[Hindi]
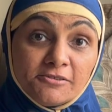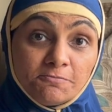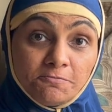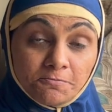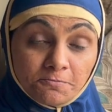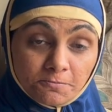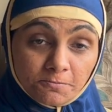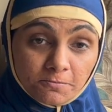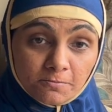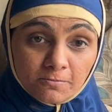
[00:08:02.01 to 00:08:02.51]

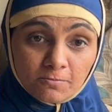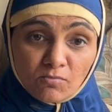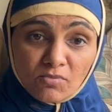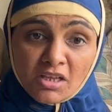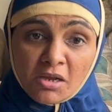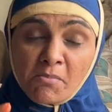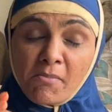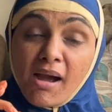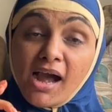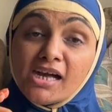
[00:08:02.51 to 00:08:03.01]

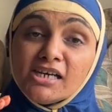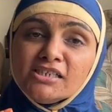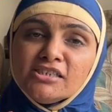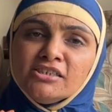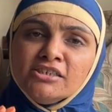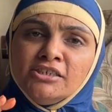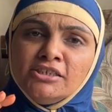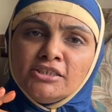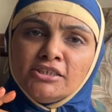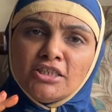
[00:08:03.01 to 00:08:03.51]
हम्म, बाहर
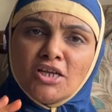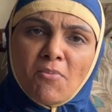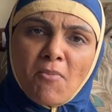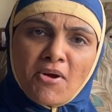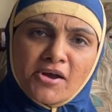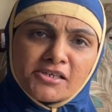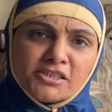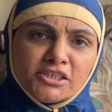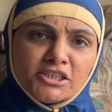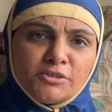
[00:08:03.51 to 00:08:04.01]
से एकदम
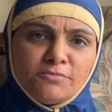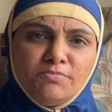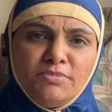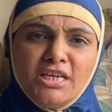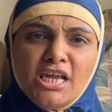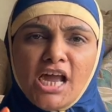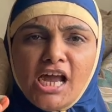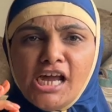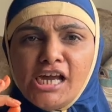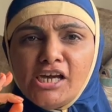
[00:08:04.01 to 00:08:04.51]

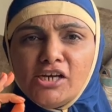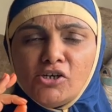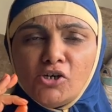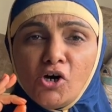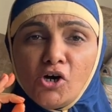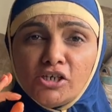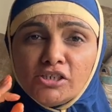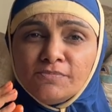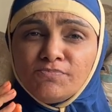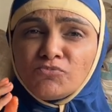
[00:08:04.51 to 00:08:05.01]
क्रिस्पी है
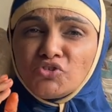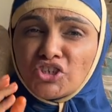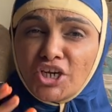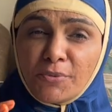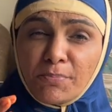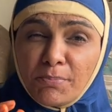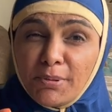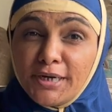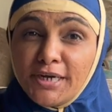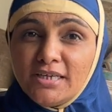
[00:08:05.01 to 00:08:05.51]
और
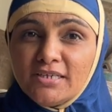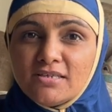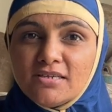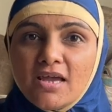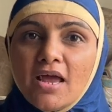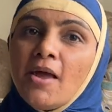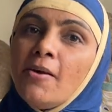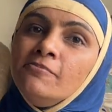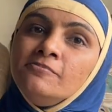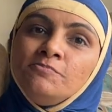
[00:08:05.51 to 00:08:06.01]
चटपटे से
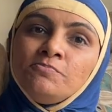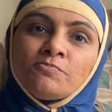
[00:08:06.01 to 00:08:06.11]
है